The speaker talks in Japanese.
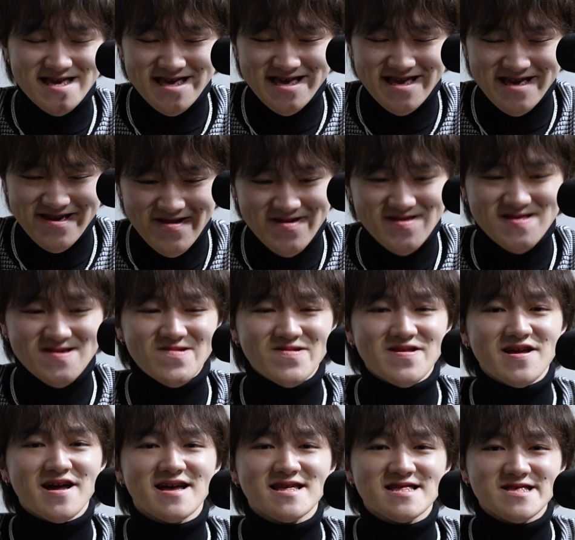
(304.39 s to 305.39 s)
ひよろしくお
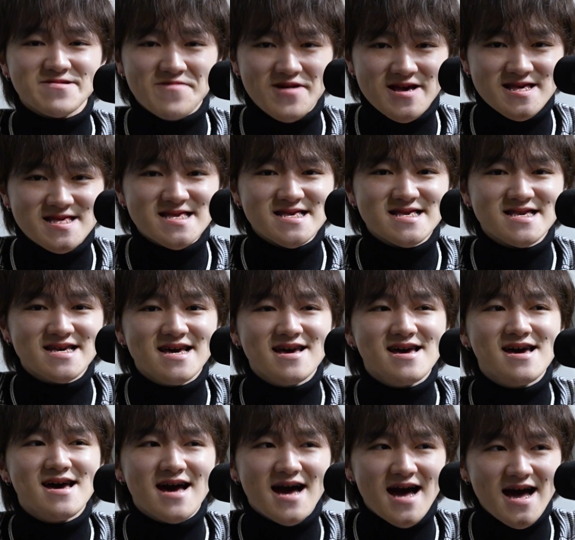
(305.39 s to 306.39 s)
願いします
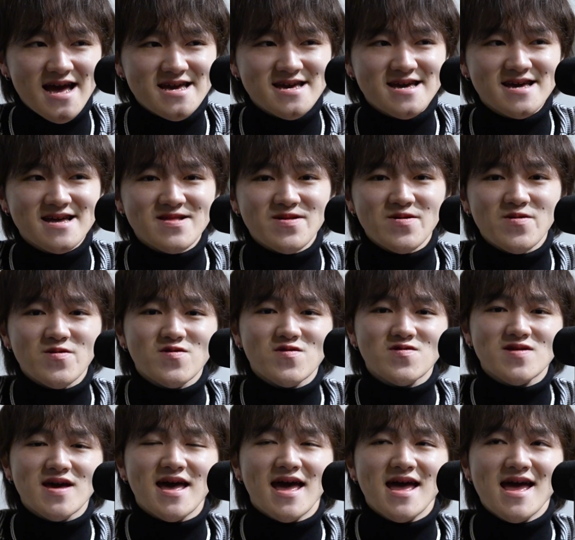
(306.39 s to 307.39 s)
はいということ
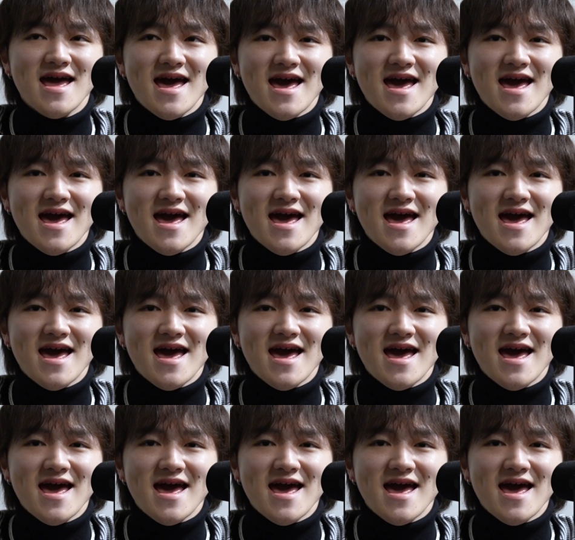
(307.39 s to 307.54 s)
で、